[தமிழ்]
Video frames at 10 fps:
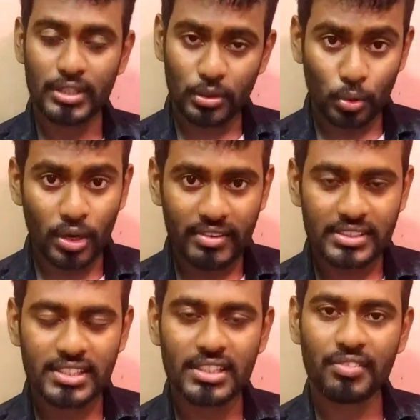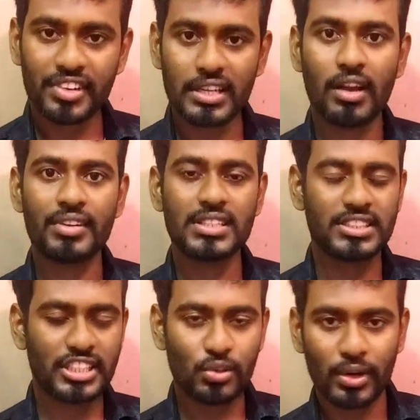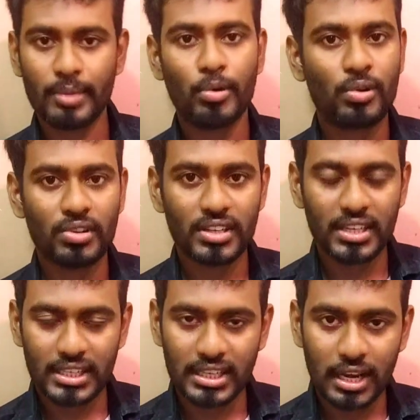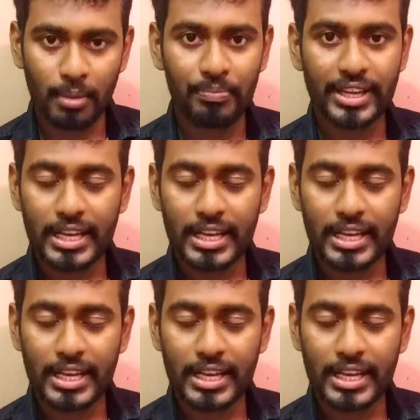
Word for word: ஸோ அந்த கோடை வச்சு நீங்கள் ஃப்ரீயாகவே சின்ன ஒரு அமௌண்ட்டுக்கிட்ட எடுக்கலாம்